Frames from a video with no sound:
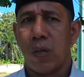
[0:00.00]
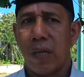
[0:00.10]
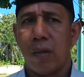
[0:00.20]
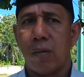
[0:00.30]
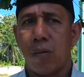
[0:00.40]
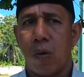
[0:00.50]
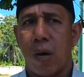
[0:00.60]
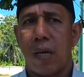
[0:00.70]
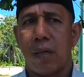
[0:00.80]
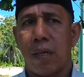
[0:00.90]
mungkin
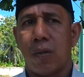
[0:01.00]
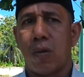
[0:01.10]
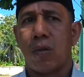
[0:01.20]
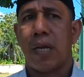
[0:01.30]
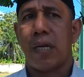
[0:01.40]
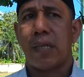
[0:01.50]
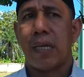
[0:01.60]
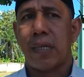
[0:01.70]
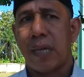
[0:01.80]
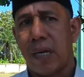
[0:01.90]
kurang
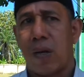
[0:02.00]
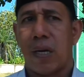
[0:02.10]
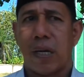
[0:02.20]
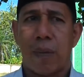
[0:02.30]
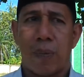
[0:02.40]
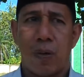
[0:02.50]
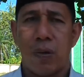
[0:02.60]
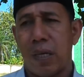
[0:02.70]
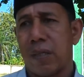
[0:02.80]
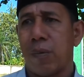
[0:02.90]
disosialisasikan oleh
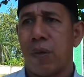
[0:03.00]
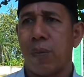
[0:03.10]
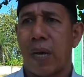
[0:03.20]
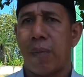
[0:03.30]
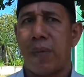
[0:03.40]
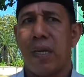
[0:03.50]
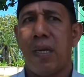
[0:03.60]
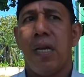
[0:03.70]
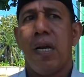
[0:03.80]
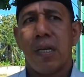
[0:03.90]
KPU-nya sebelum kami
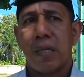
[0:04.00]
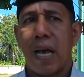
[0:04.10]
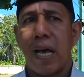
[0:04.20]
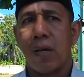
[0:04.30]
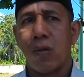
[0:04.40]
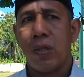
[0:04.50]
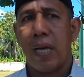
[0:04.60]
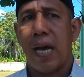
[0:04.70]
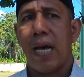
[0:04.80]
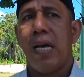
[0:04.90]

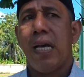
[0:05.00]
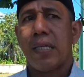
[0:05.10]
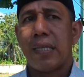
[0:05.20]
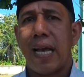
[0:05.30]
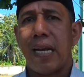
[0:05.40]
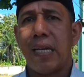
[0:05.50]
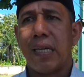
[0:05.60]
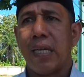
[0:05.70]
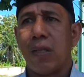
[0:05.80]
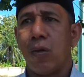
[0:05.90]
seharusnya caleg
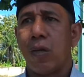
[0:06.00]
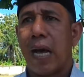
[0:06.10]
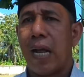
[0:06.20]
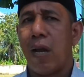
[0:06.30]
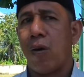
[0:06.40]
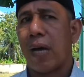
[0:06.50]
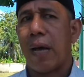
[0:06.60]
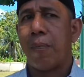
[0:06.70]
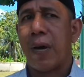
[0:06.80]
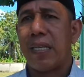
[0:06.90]
itu kalau
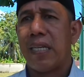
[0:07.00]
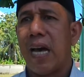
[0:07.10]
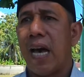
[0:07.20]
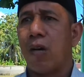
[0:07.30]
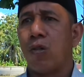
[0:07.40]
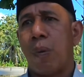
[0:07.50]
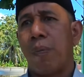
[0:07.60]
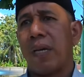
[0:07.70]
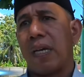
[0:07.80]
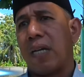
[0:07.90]
kampanye harus
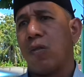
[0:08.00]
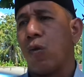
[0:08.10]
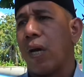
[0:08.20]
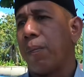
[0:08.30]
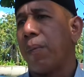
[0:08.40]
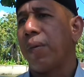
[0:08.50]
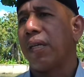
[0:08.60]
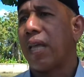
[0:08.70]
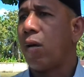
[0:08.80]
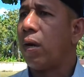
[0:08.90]
memberikan surat
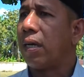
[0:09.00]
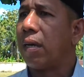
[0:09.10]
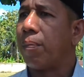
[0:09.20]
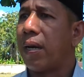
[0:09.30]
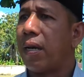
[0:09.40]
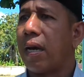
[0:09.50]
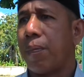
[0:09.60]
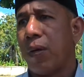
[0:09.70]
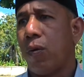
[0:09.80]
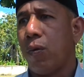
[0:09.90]
pemberitahuan kepada
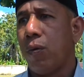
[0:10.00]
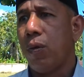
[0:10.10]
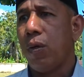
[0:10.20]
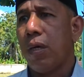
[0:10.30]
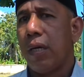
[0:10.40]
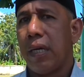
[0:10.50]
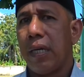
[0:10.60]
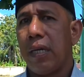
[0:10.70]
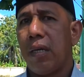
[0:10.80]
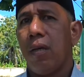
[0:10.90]
KPU hmm.
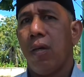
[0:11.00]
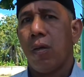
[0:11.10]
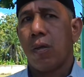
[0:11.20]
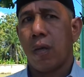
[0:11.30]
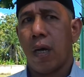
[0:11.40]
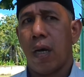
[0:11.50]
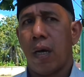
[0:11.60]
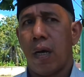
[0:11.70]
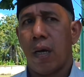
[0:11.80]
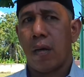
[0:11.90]
ini
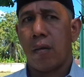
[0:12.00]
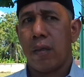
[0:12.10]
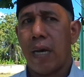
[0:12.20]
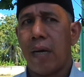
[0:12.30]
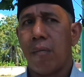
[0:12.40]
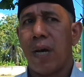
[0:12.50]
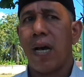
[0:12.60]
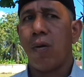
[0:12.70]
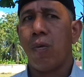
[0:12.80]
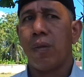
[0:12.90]
uh, yang
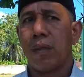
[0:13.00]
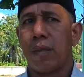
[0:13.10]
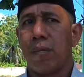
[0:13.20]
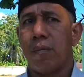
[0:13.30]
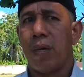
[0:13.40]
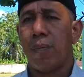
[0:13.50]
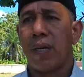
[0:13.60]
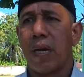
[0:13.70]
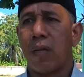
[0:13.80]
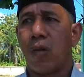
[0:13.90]
baru
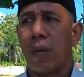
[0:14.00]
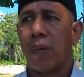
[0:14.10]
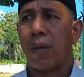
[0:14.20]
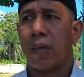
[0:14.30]
memberikan surat